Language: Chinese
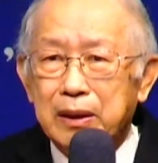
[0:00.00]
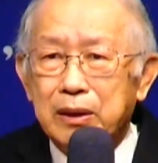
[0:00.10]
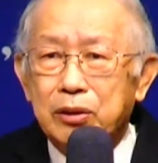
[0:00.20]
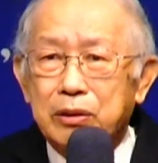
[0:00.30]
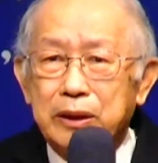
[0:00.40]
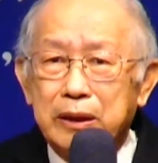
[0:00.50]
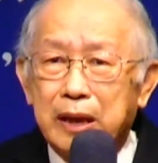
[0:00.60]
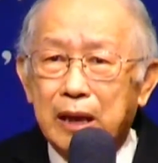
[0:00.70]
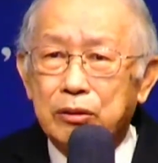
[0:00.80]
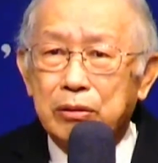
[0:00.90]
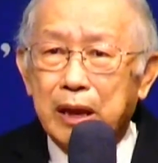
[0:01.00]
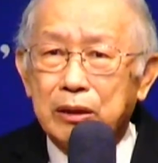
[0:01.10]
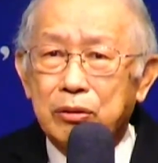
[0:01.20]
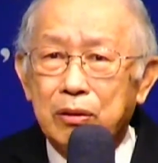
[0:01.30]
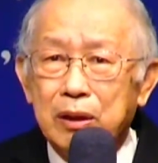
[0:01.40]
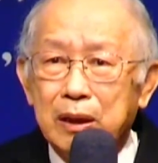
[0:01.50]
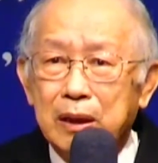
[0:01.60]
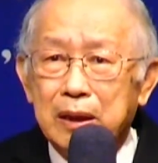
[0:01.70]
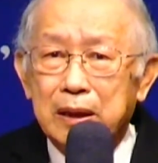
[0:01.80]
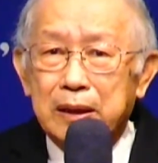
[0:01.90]
结果检查出来说
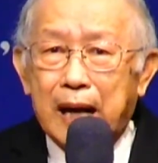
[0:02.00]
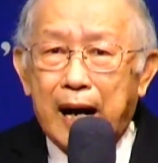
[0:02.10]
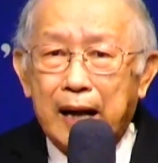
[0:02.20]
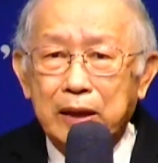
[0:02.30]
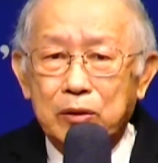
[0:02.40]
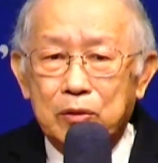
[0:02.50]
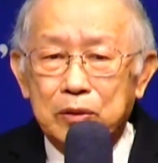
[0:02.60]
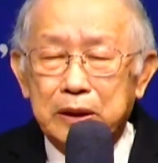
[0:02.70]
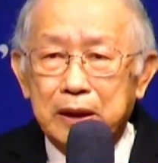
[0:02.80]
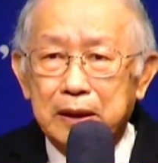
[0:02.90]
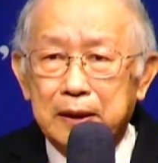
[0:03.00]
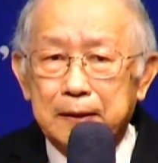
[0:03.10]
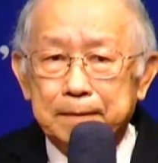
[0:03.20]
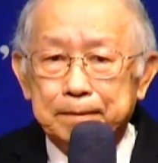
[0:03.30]
他有这个